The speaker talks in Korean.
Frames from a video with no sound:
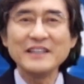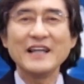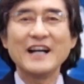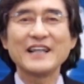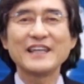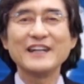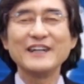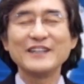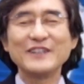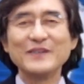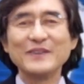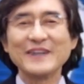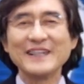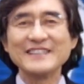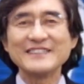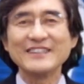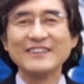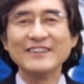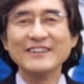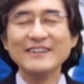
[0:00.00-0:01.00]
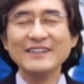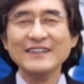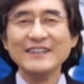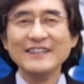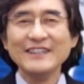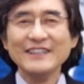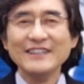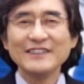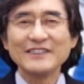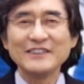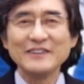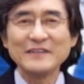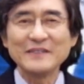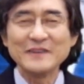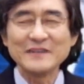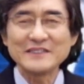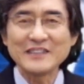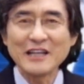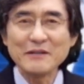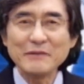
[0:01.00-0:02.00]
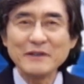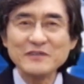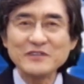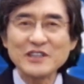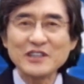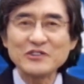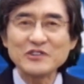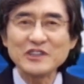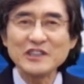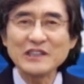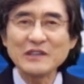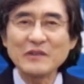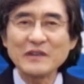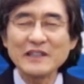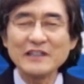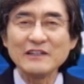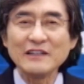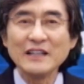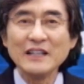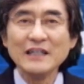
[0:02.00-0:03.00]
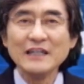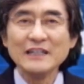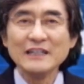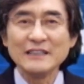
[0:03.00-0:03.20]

이야기를 통해서 그리고 세 번째 주인공인